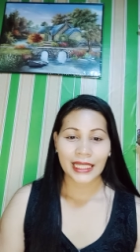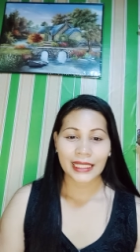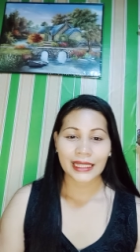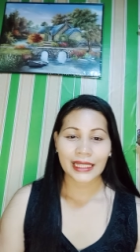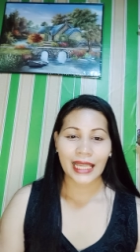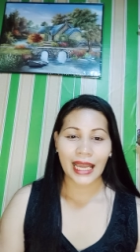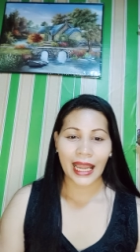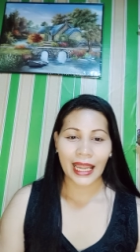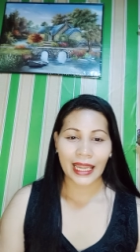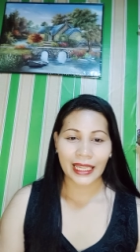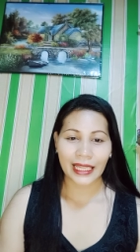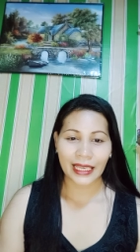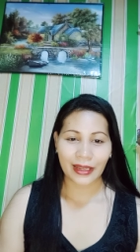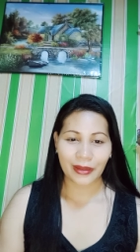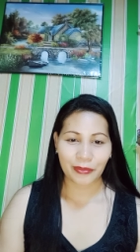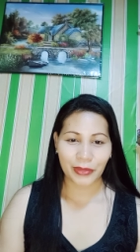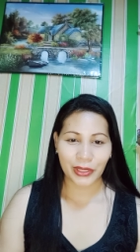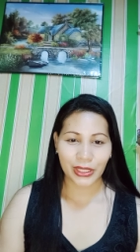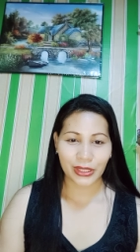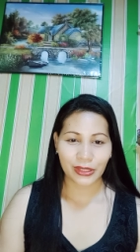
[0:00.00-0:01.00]
dahil
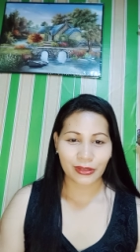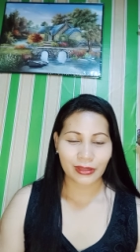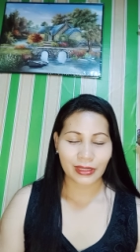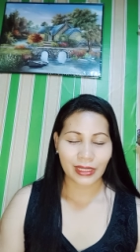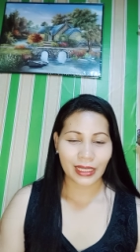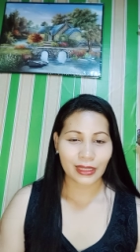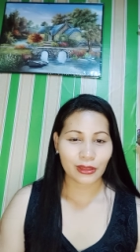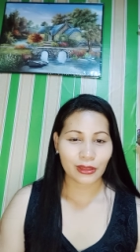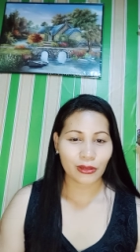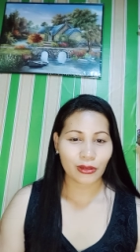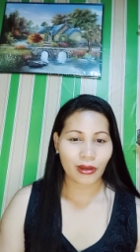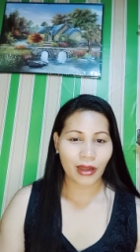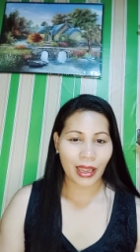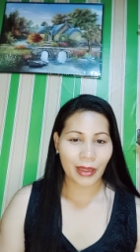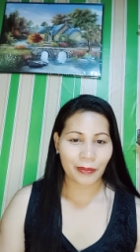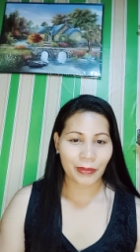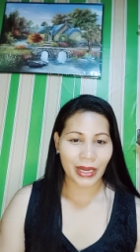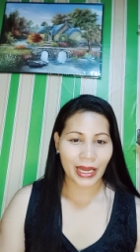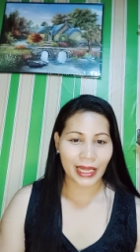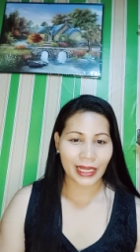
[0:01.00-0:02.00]
ang video na ito
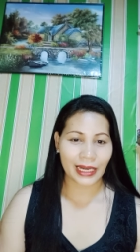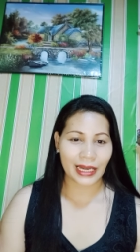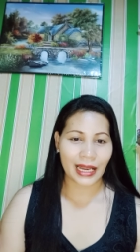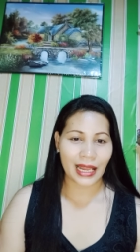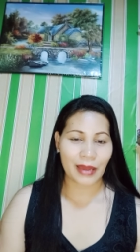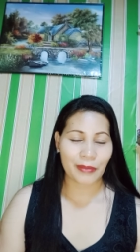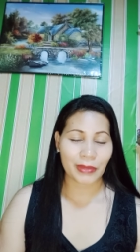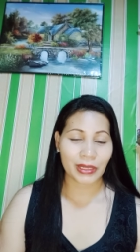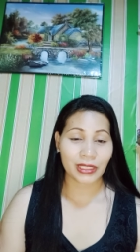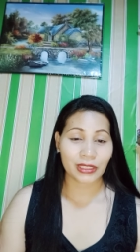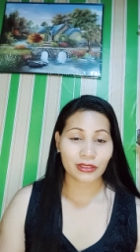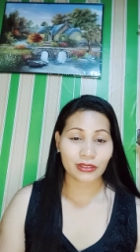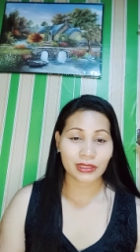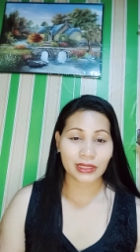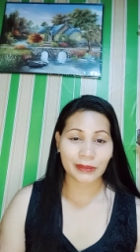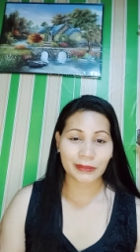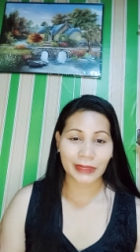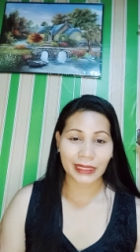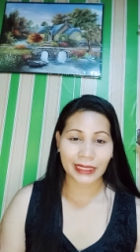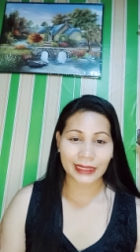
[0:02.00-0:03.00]
ay para lamang ito
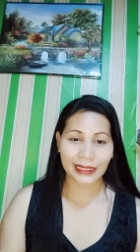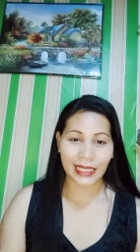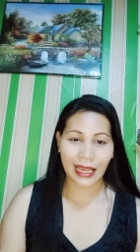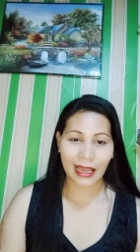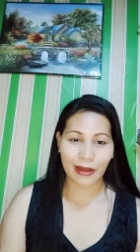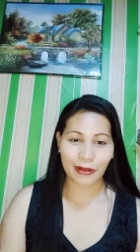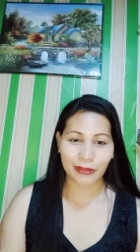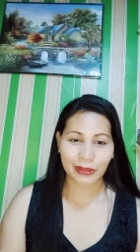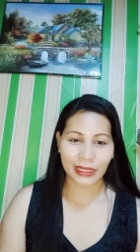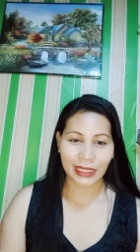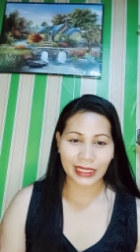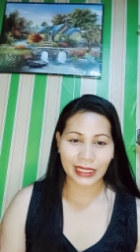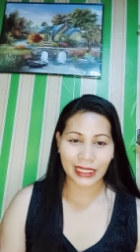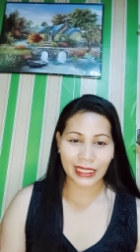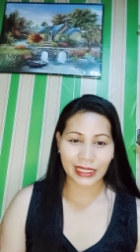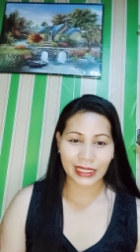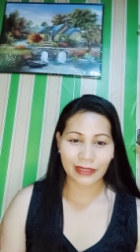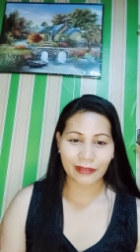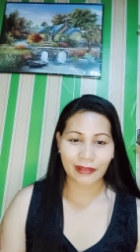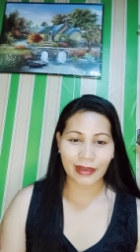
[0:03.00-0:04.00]
sa mga taong
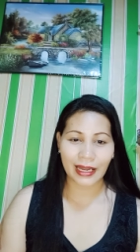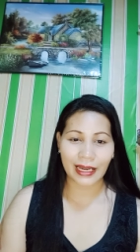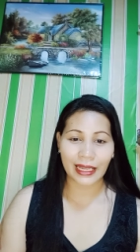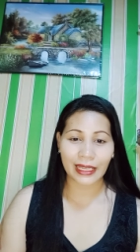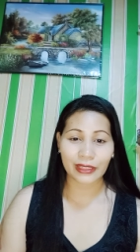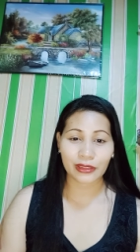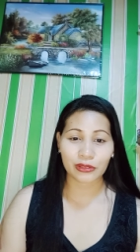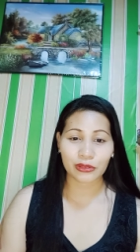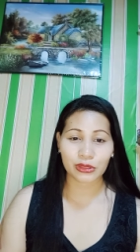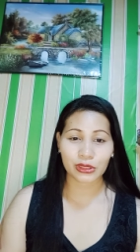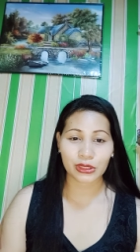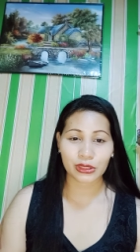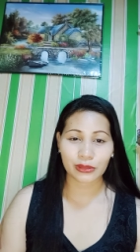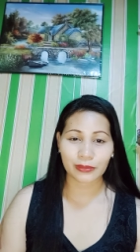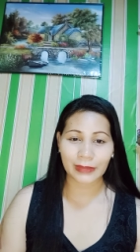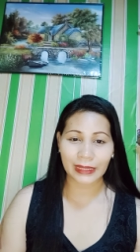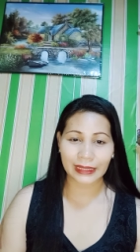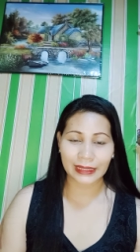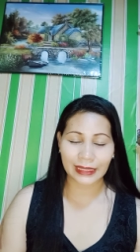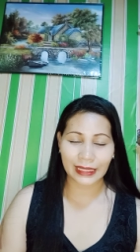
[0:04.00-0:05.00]
naniniwala at gusto
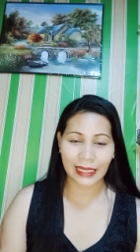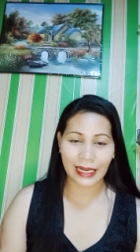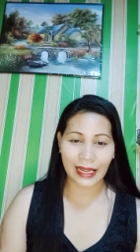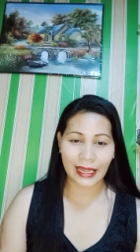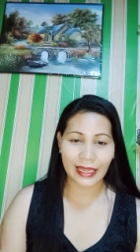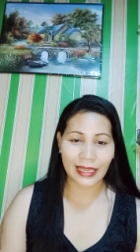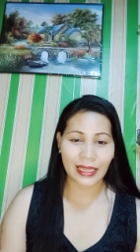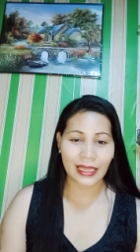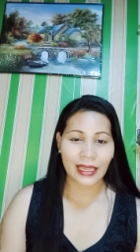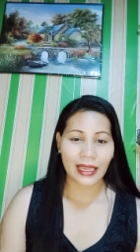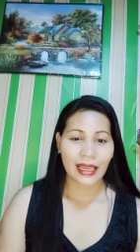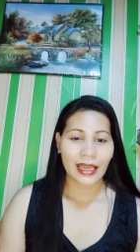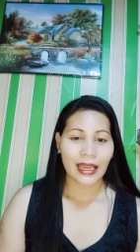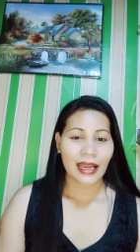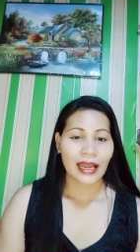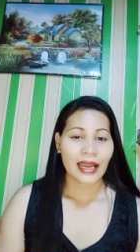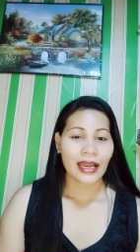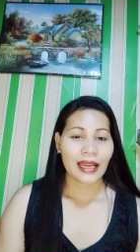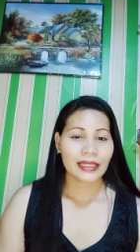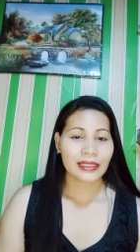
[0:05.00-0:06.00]
mag-try.
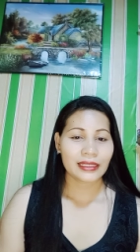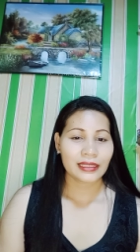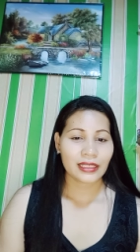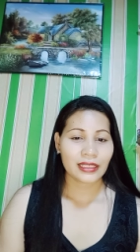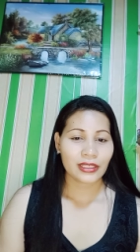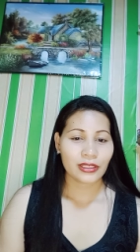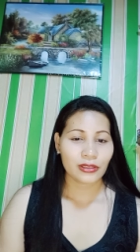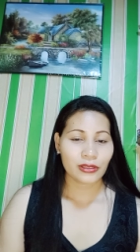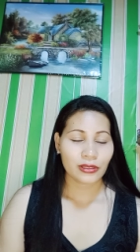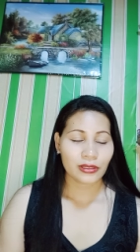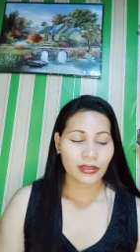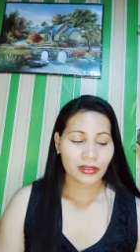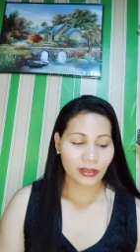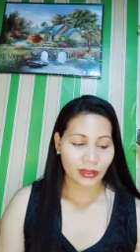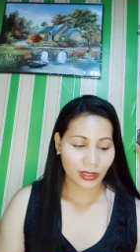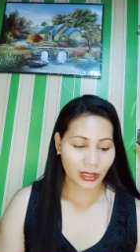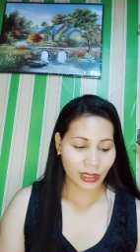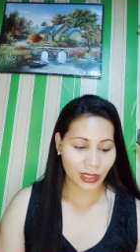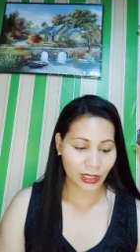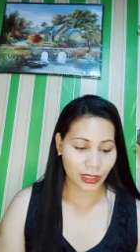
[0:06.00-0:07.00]
At ngayon,
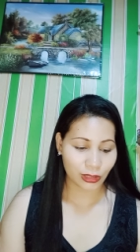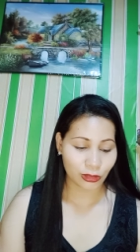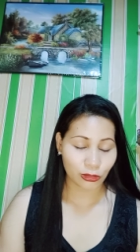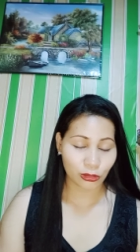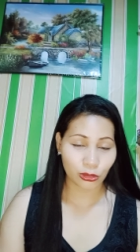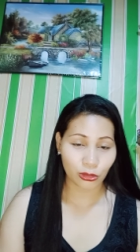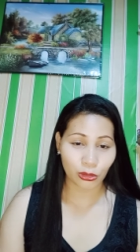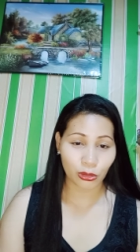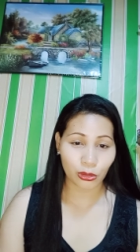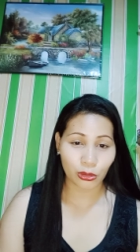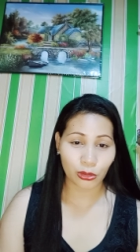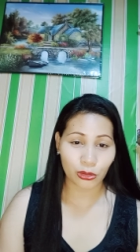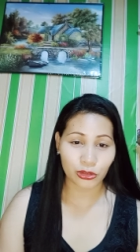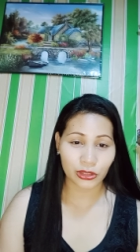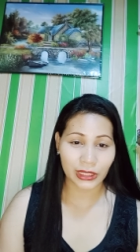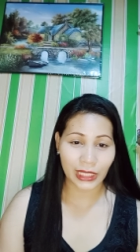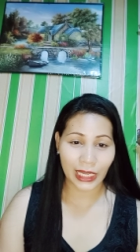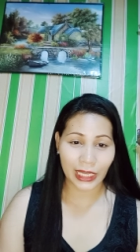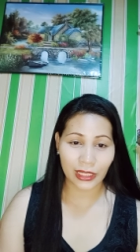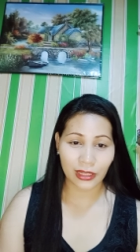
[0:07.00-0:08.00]
ituturo ko
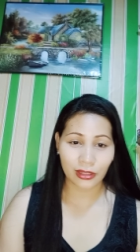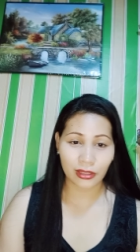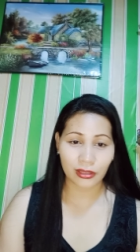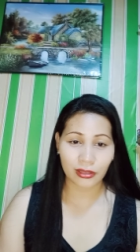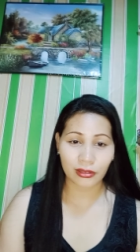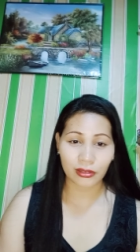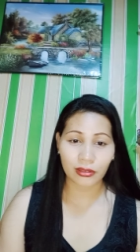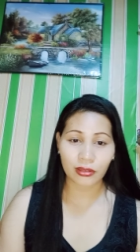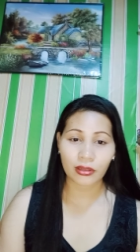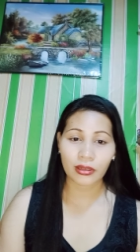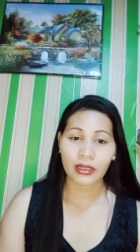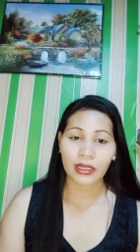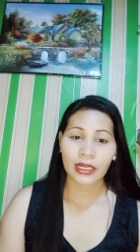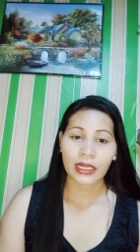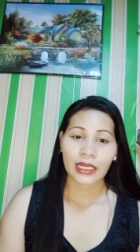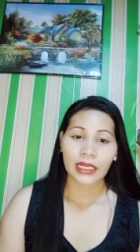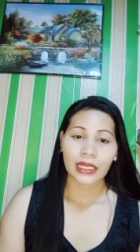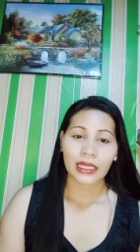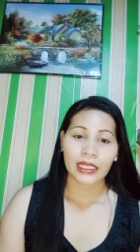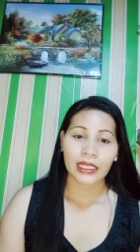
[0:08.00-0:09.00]
sa inyo
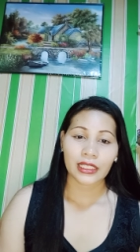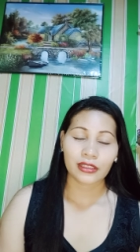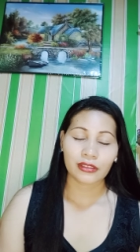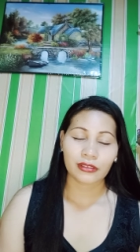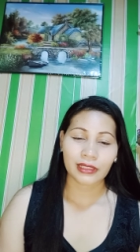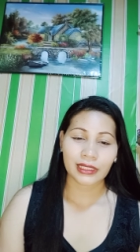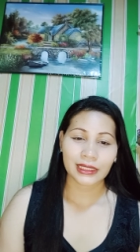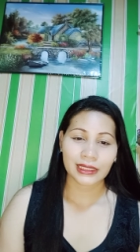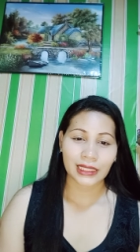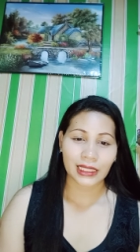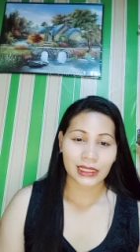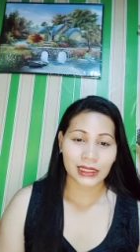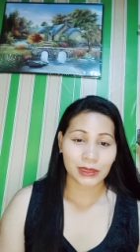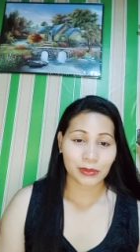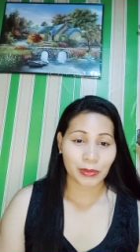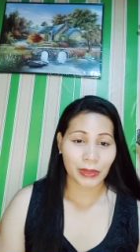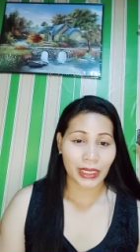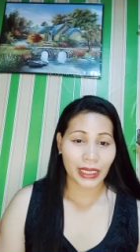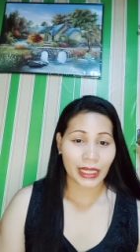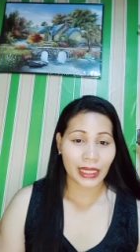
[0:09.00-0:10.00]
itong isang
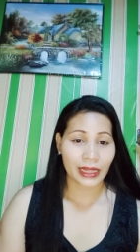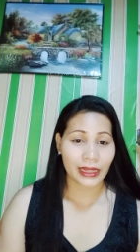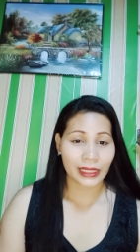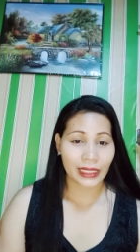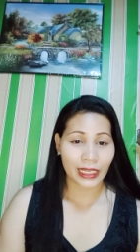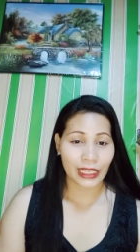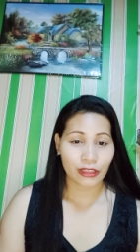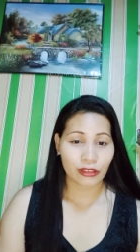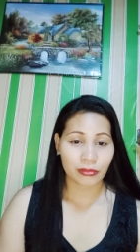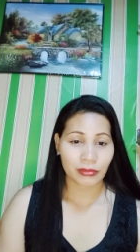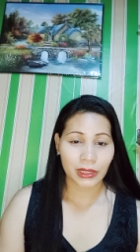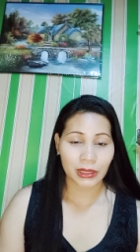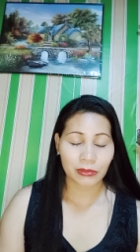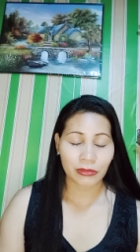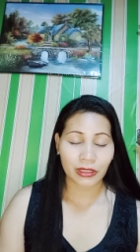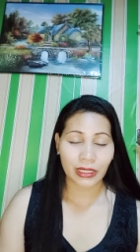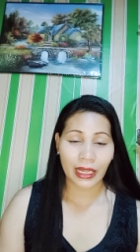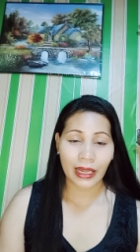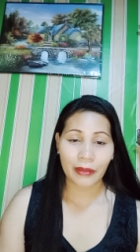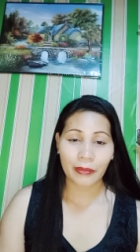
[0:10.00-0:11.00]
spell na inumin
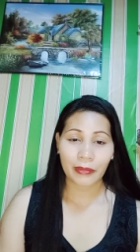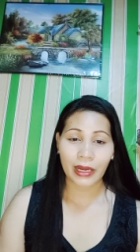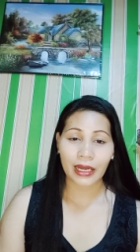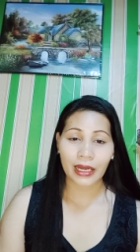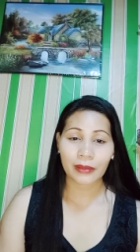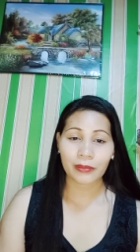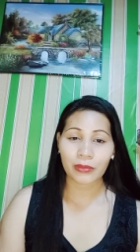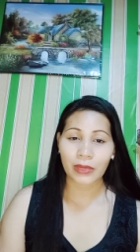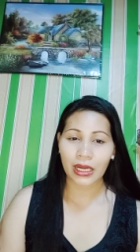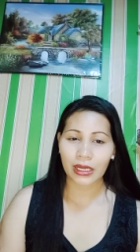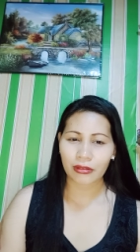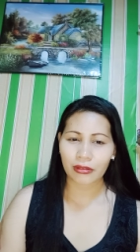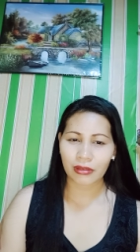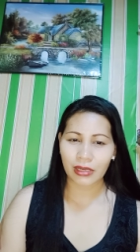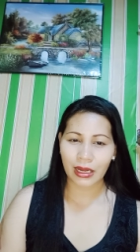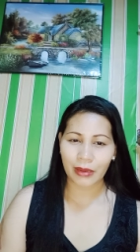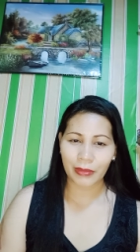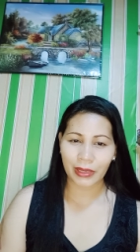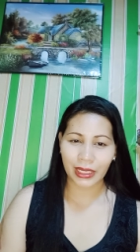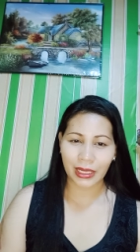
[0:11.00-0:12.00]
mo lamang bago
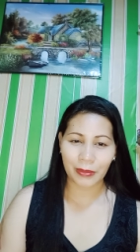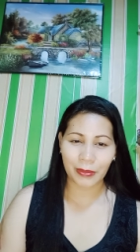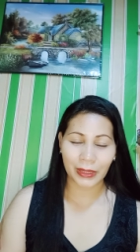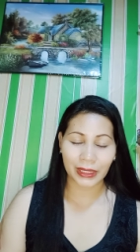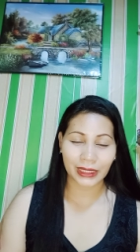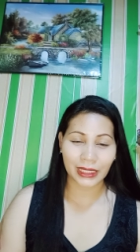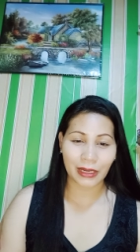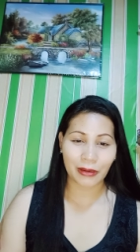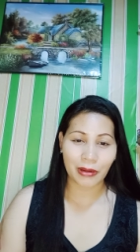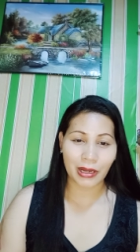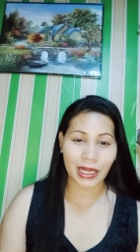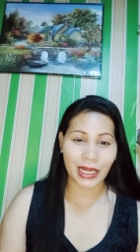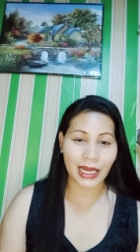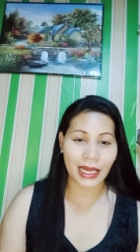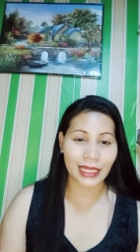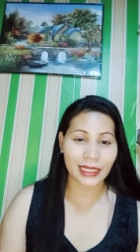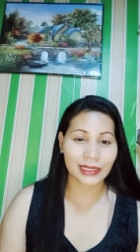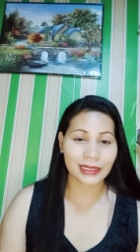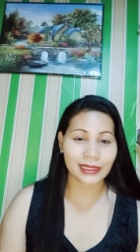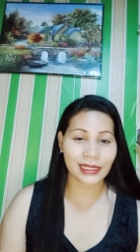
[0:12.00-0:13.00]
ka
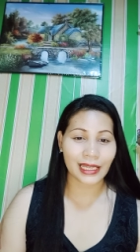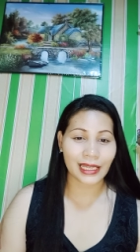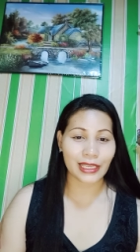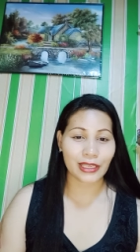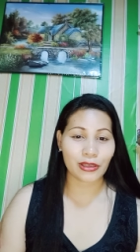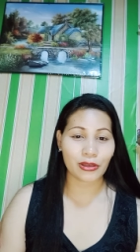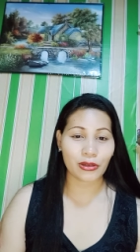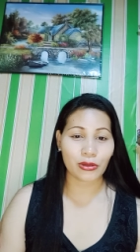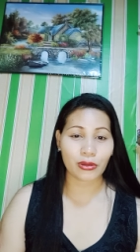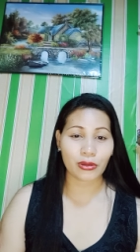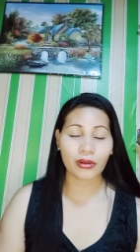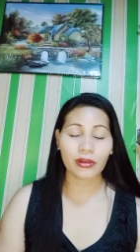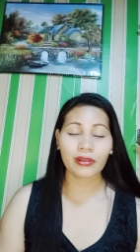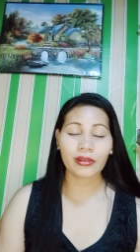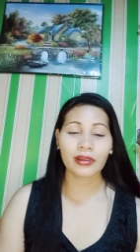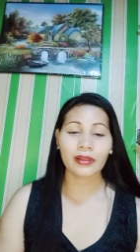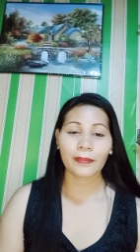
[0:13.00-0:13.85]
makipagtawagan sa iyong